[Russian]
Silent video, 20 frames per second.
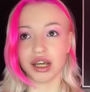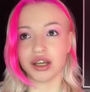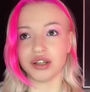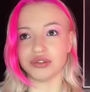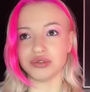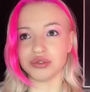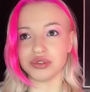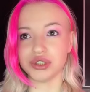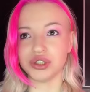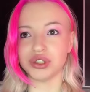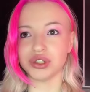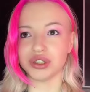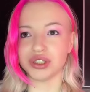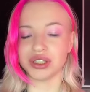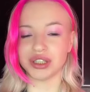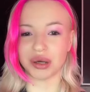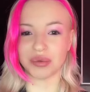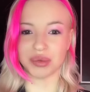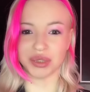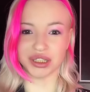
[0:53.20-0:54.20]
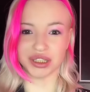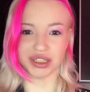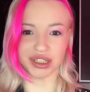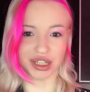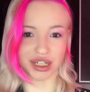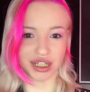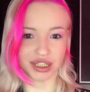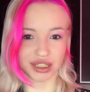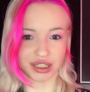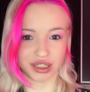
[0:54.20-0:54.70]
Ну и еще самое
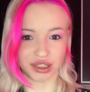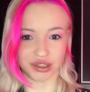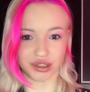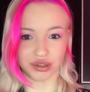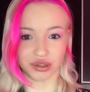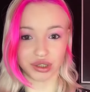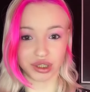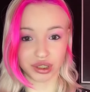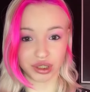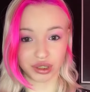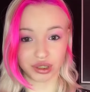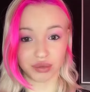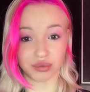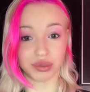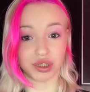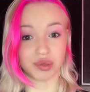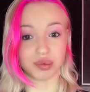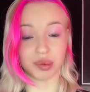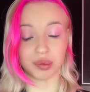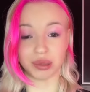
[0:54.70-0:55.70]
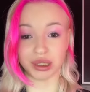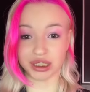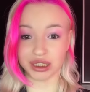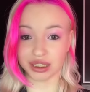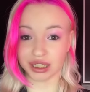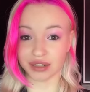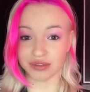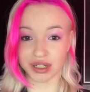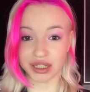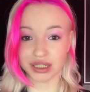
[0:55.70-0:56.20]
интересное, это то, что ты можешь
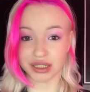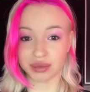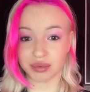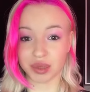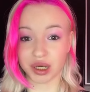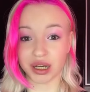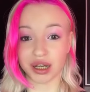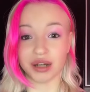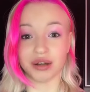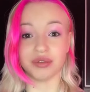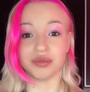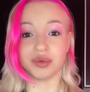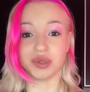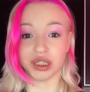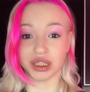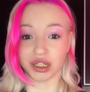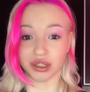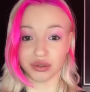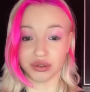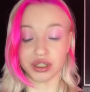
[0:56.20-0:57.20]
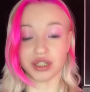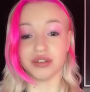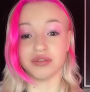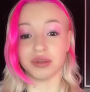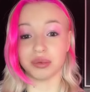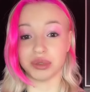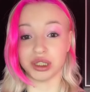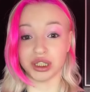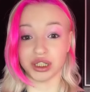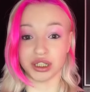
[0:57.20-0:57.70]
попрактиковать себя в психологии в
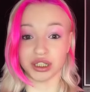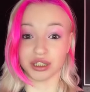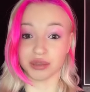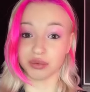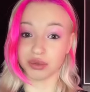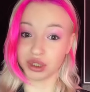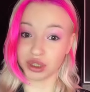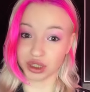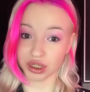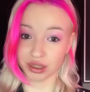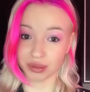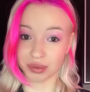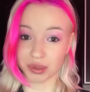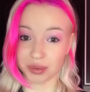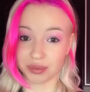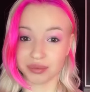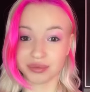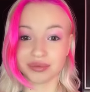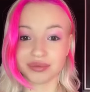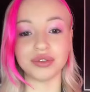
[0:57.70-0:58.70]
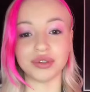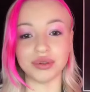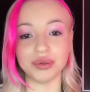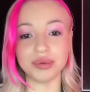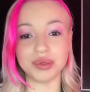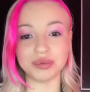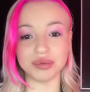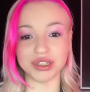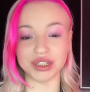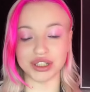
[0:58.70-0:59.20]
общении с мужчинами. В клубе
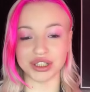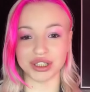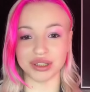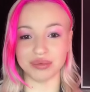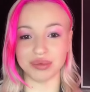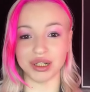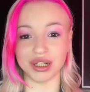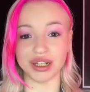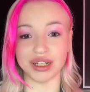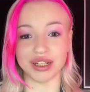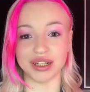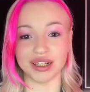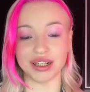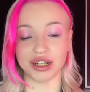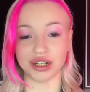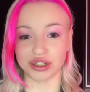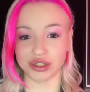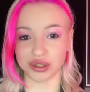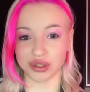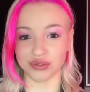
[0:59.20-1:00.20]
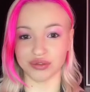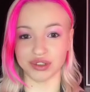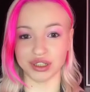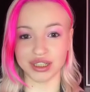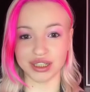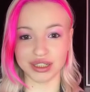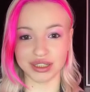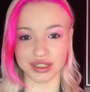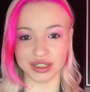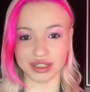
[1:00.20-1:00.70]
мы должны были хорошо
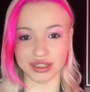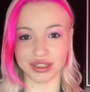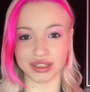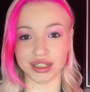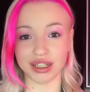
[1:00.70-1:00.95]
выглядеть.